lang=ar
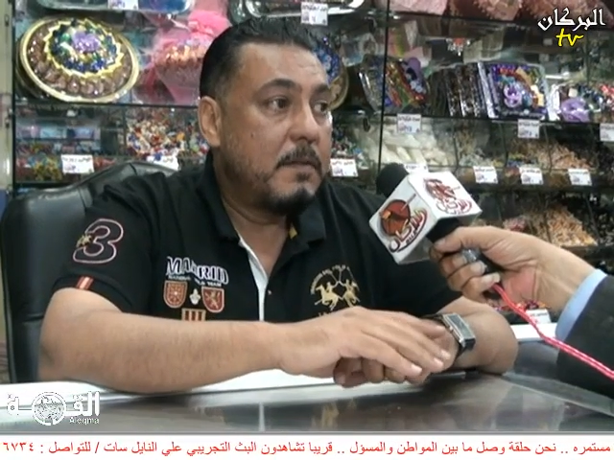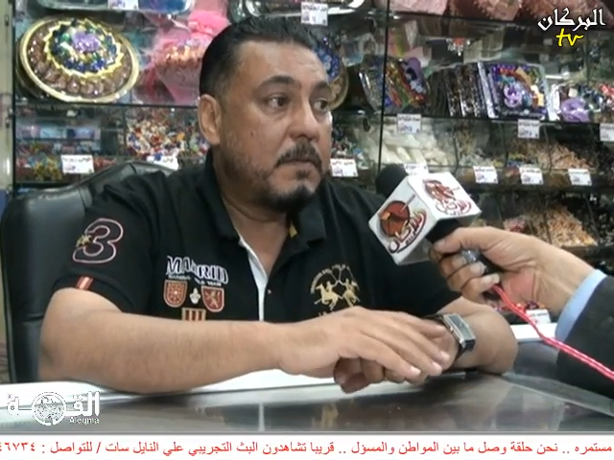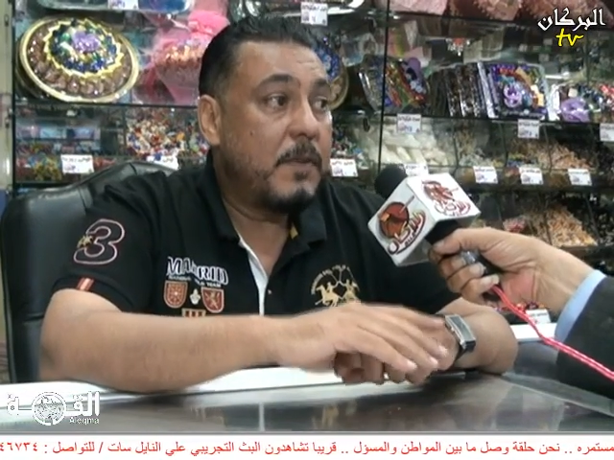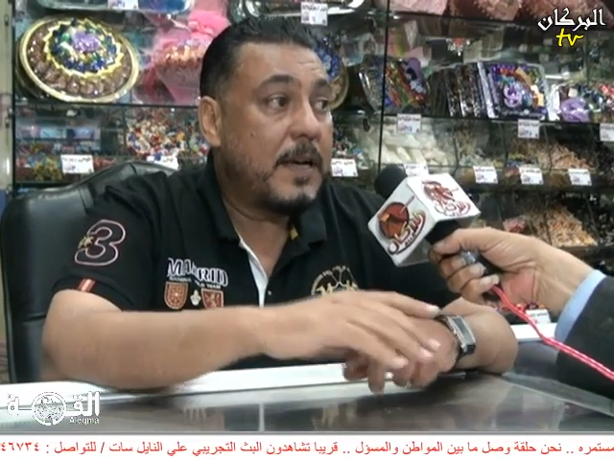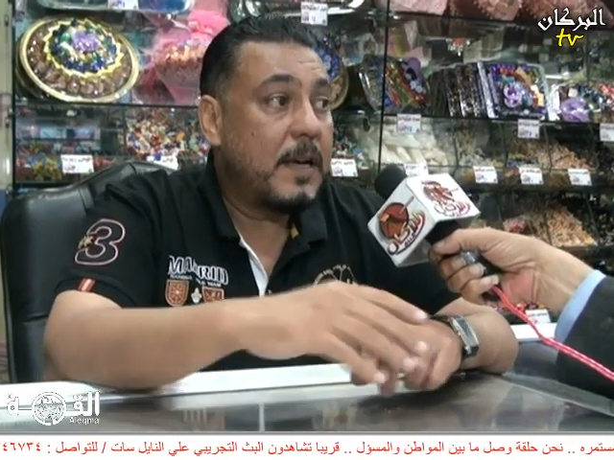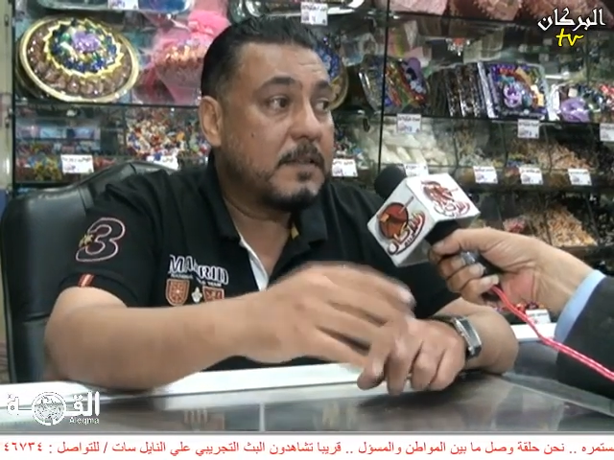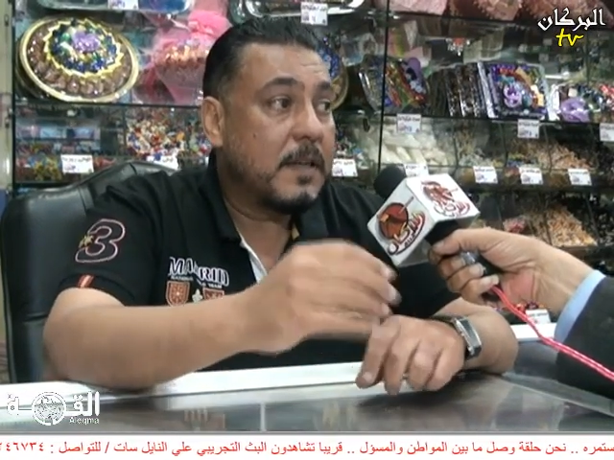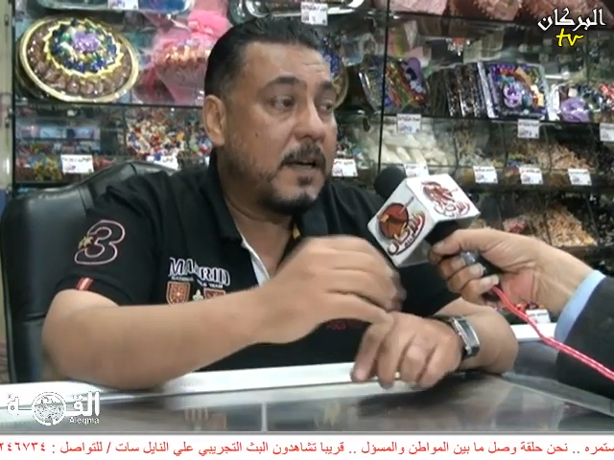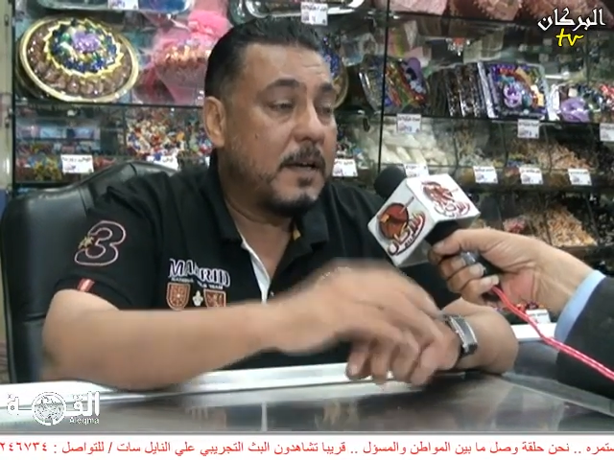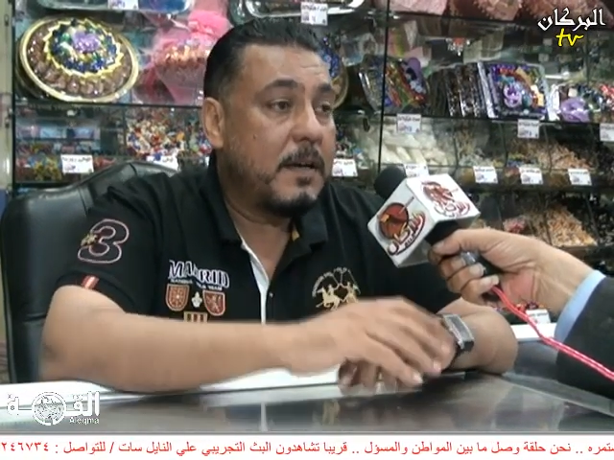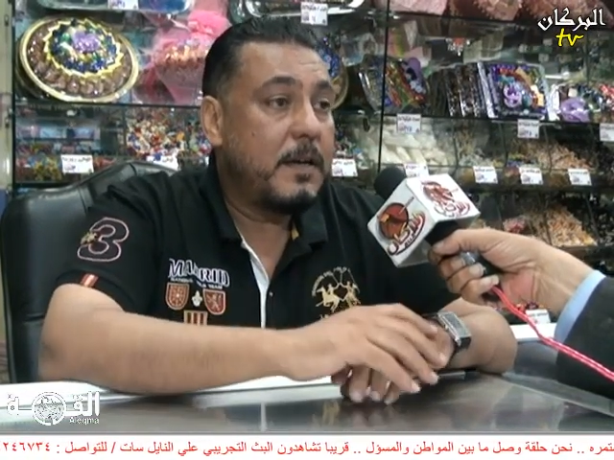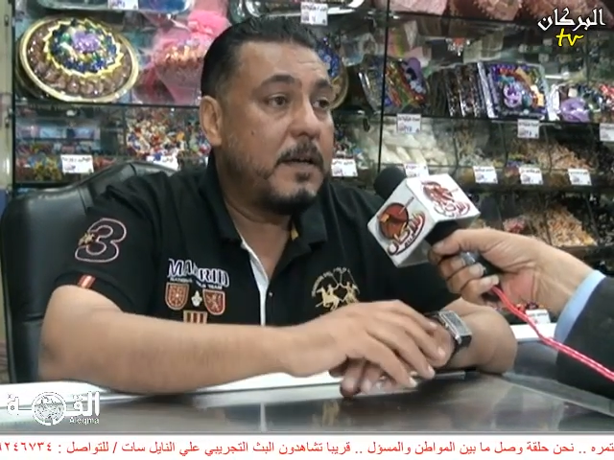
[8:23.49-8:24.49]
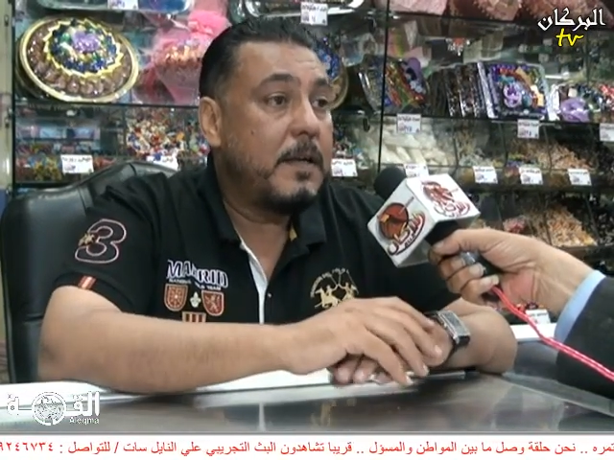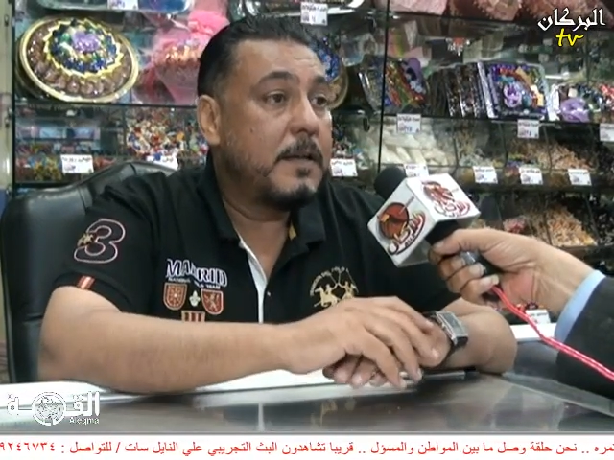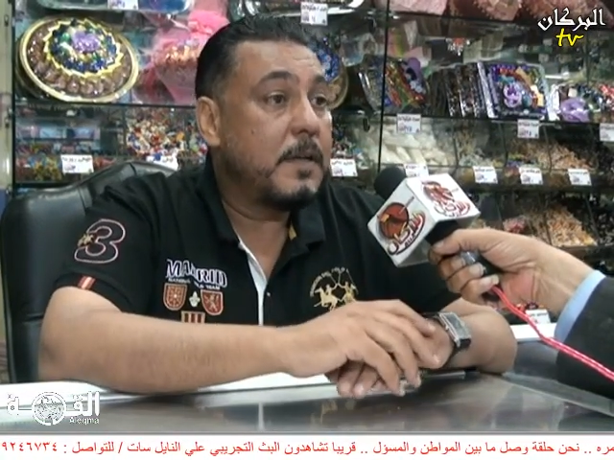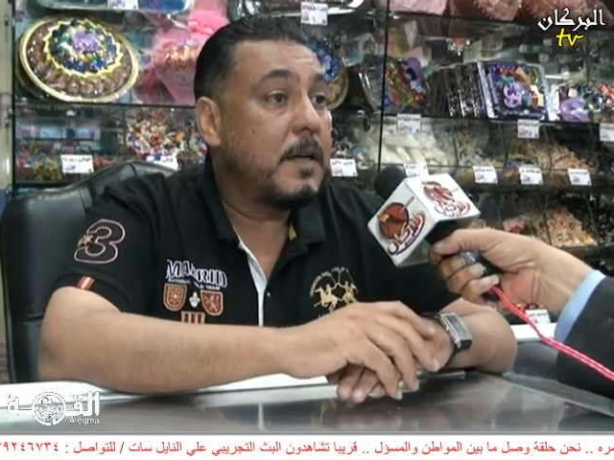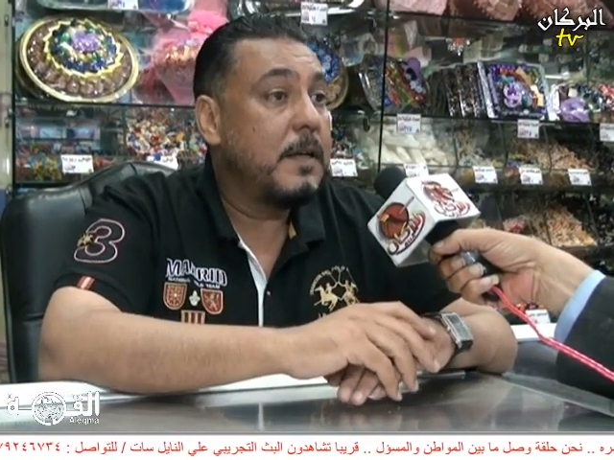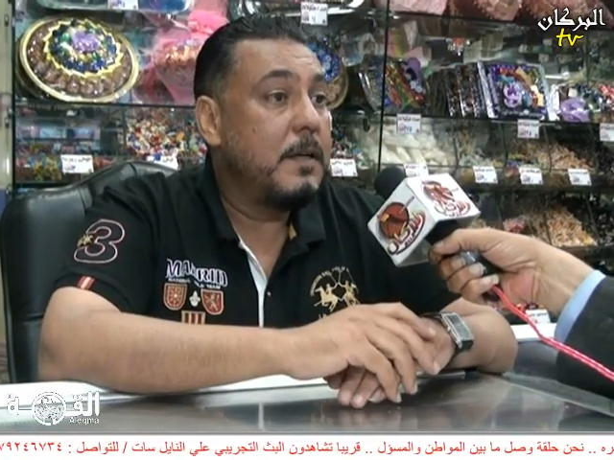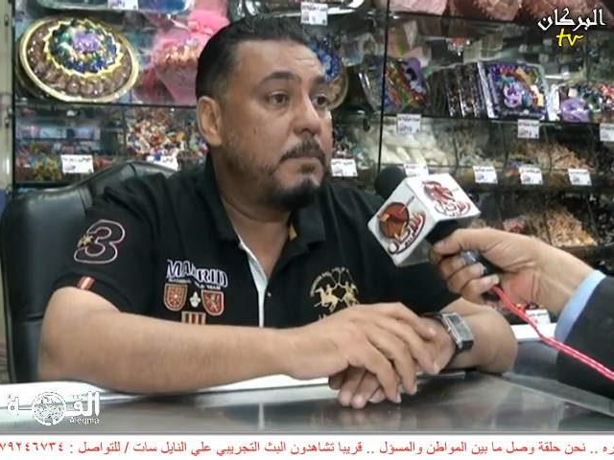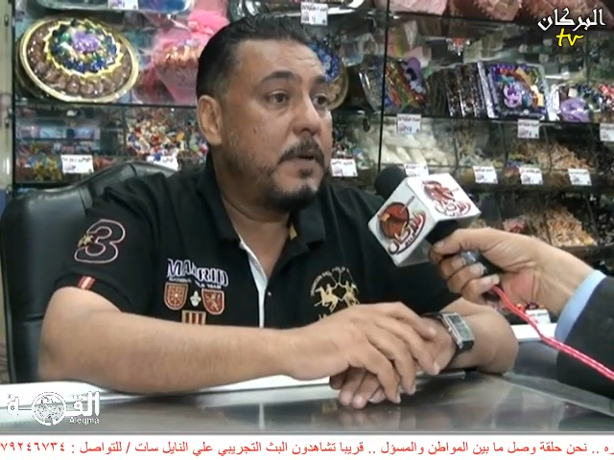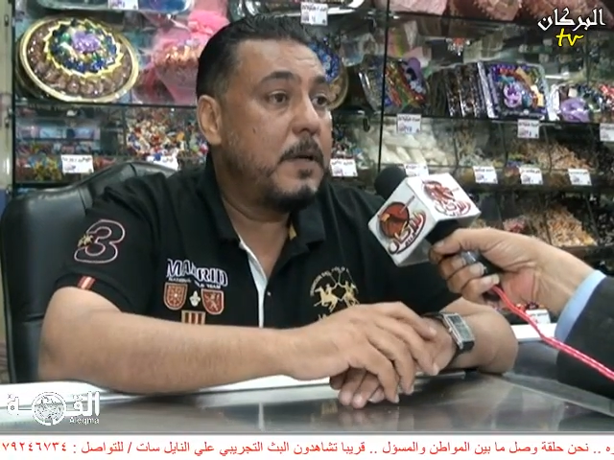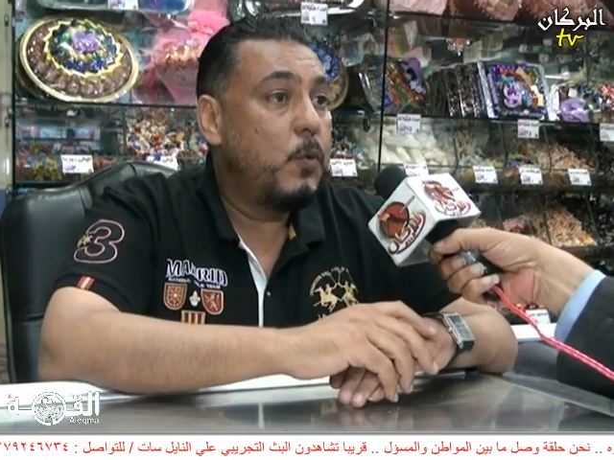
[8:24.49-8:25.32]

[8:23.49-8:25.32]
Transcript: ففجاه ظهر اللب